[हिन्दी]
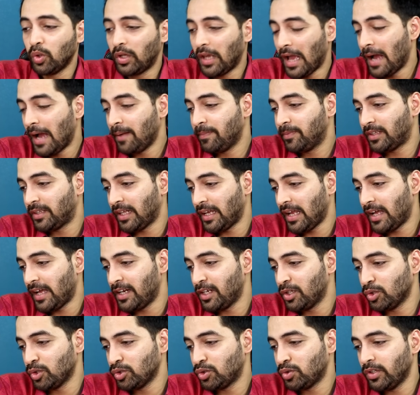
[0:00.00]
तो क्या आप
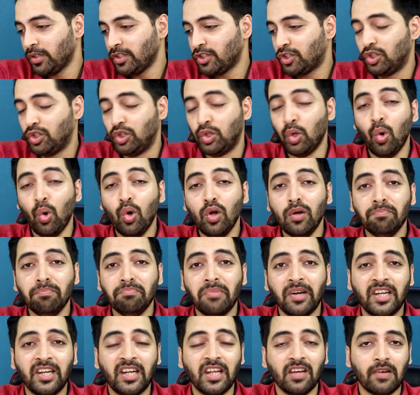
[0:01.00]
तैयार है दोस्तों इस धूल
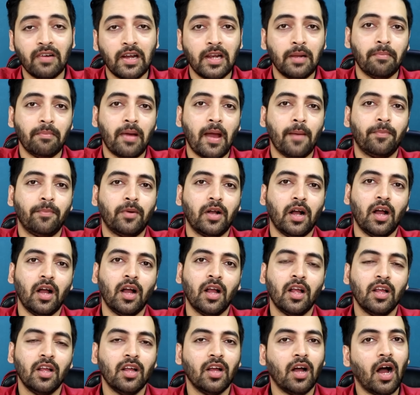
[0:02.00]
मिट्टी वाले मैप का
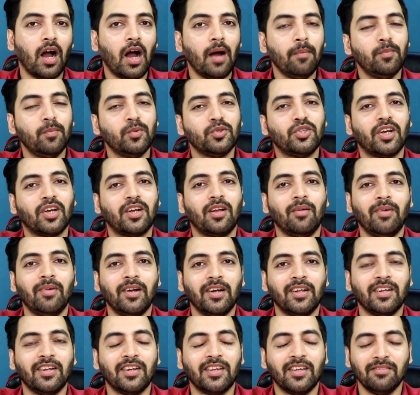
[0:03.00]
आप मुझे
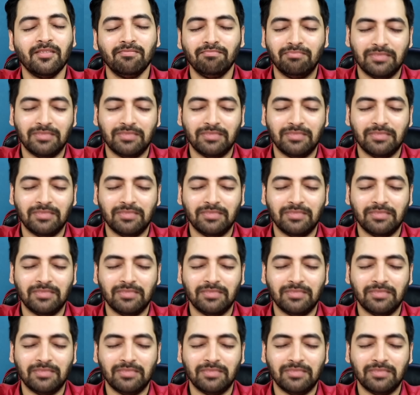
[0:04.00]
कमेंट करके